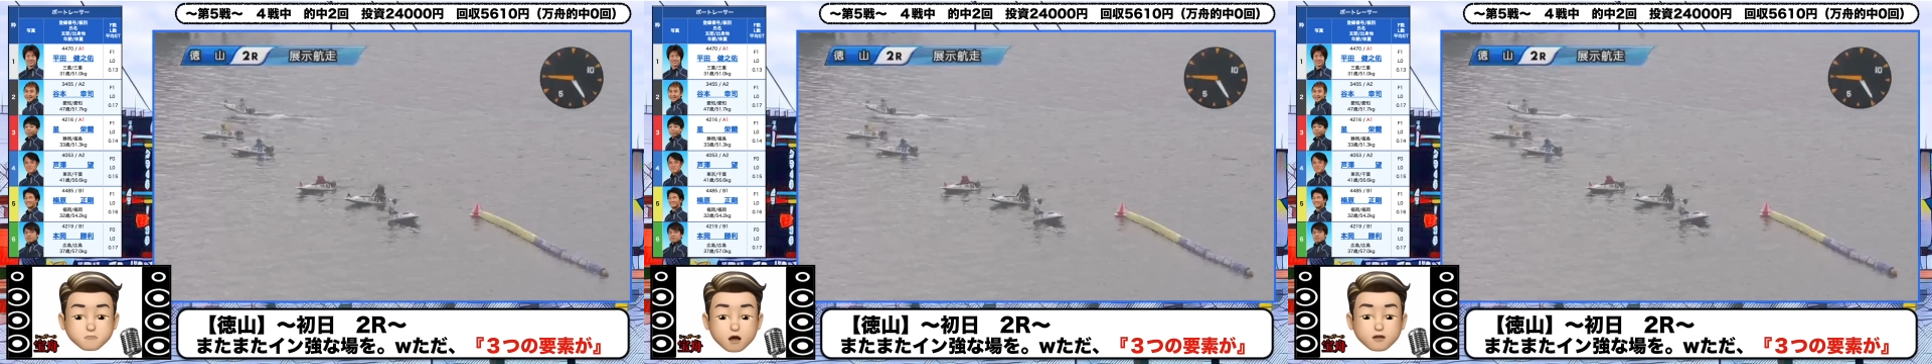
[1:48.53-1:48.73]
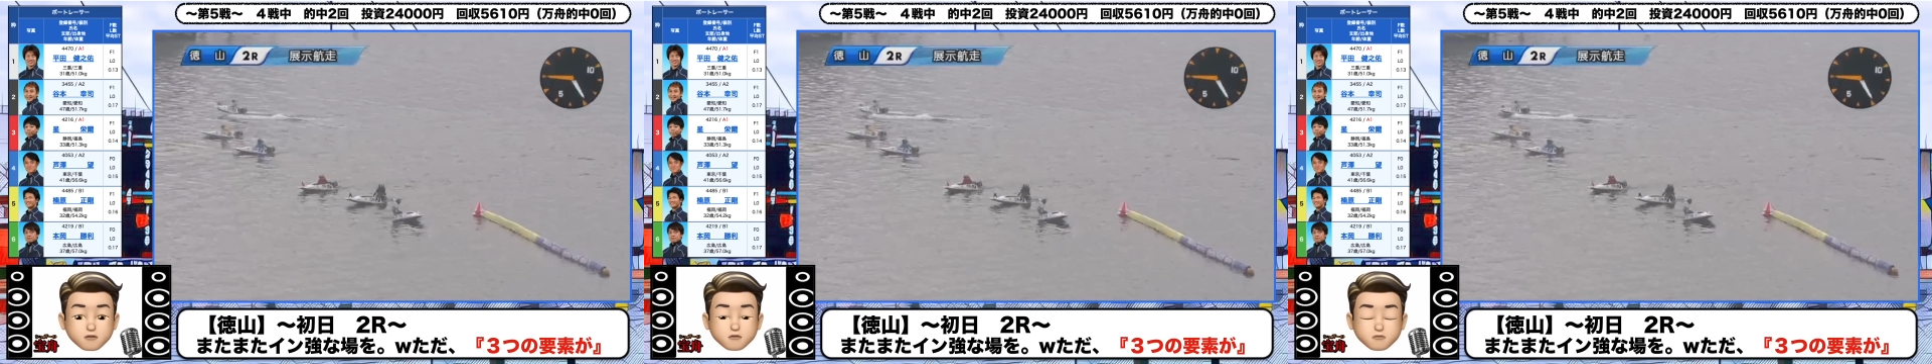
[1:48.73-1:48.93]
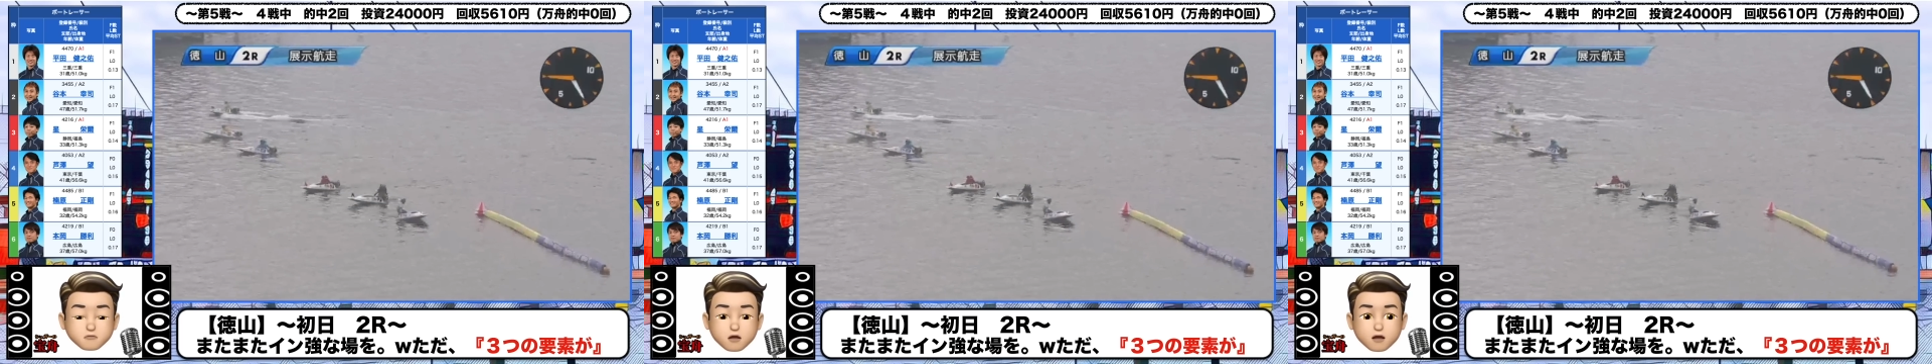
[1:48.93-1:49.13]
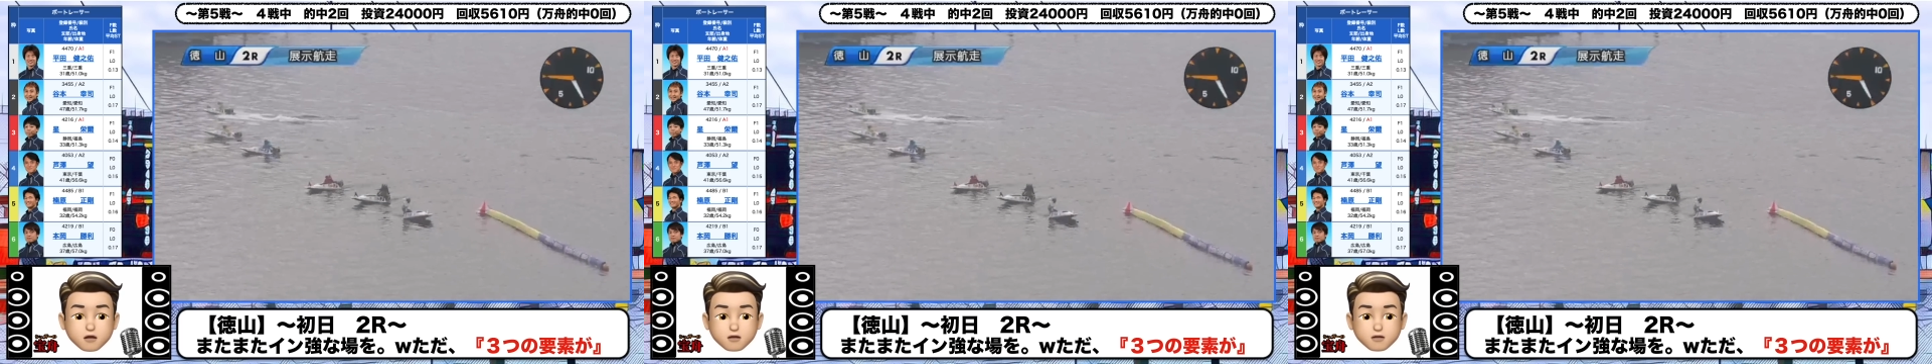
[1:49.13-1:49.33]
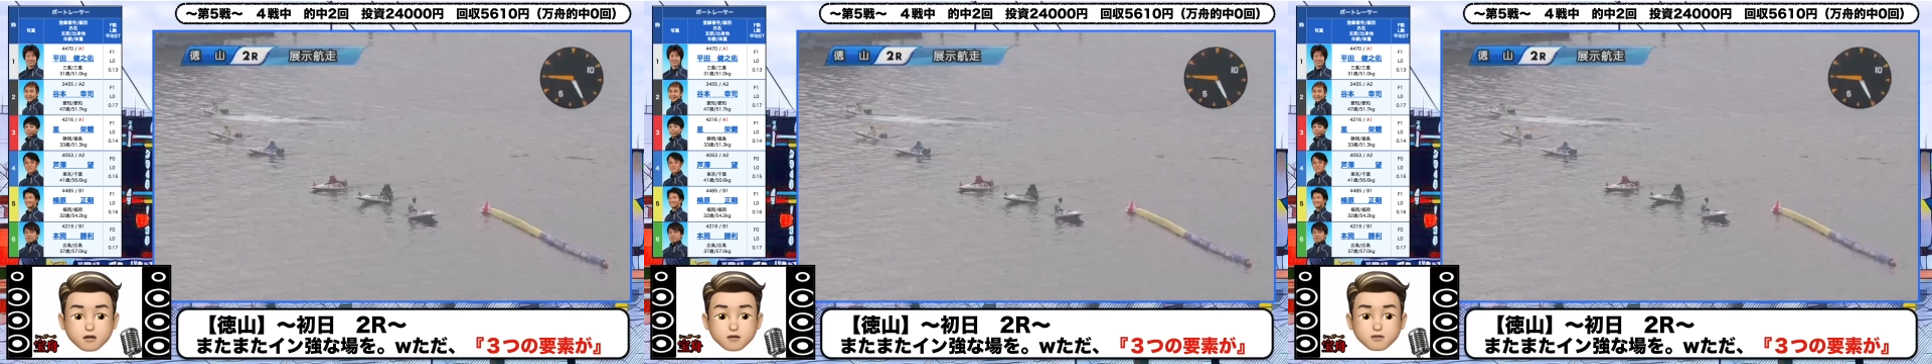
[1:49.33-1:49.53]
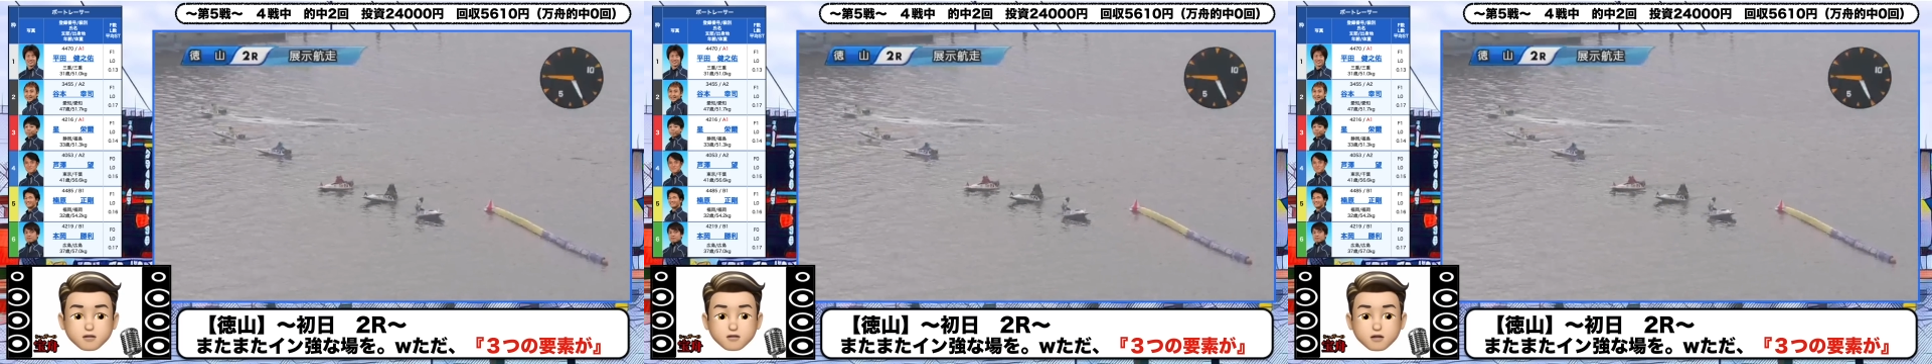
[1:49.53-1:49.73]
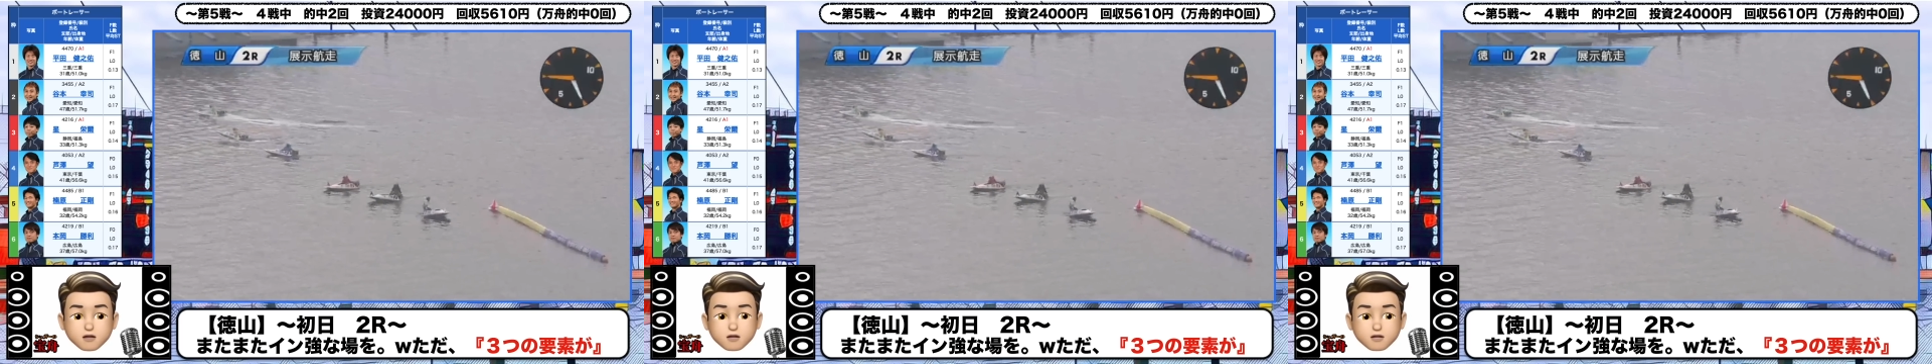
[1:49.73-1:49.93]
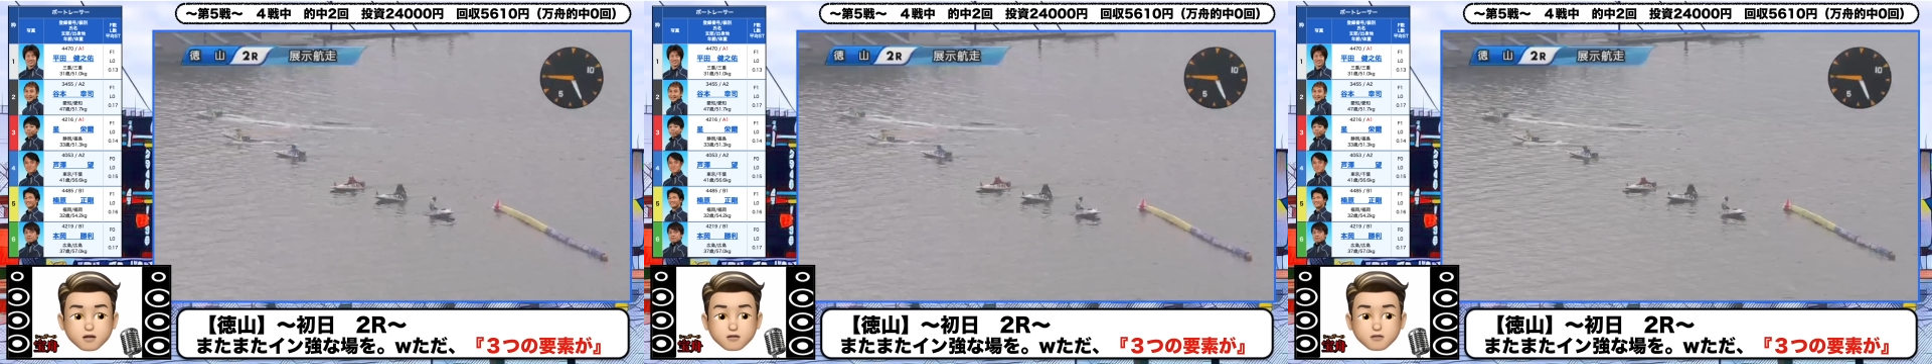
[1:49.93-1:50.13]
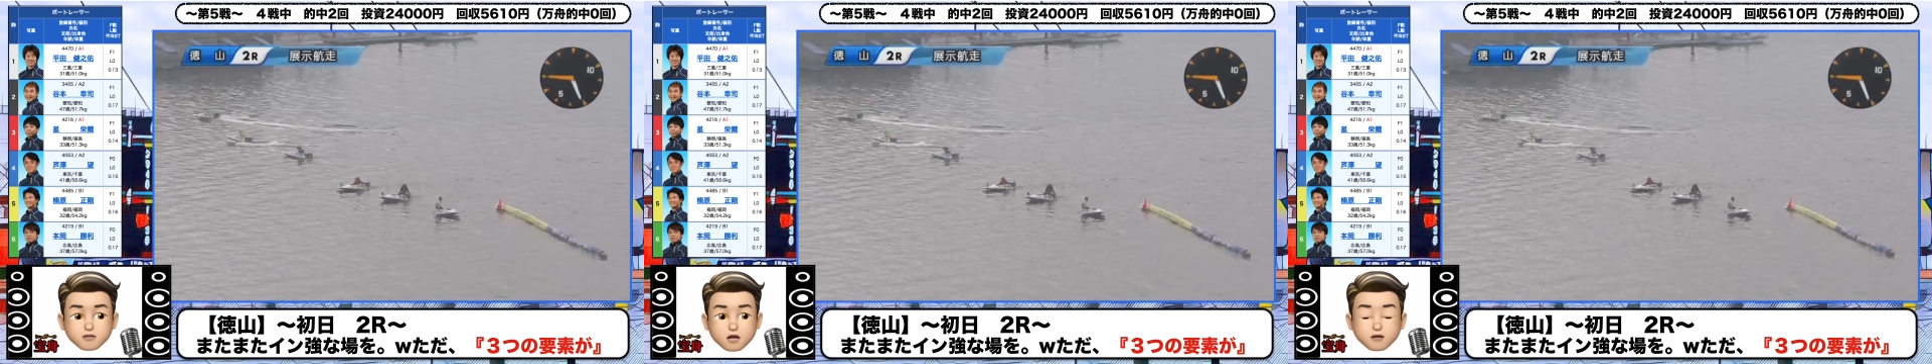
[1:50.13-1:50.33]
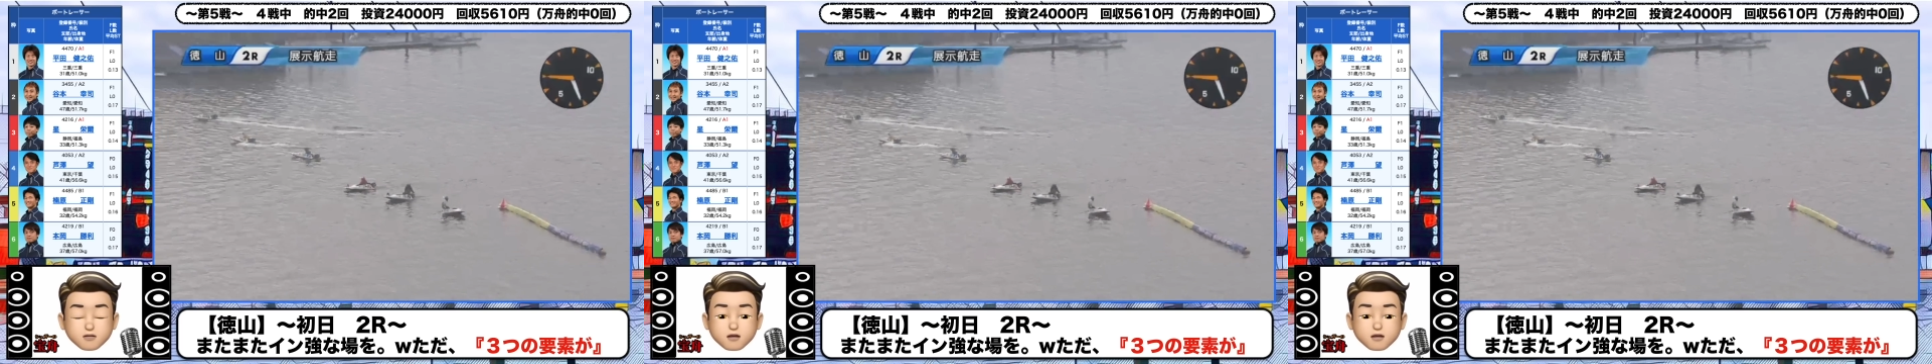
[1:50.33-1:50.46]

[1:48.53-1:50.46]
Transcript: まくられたり刺されたりして、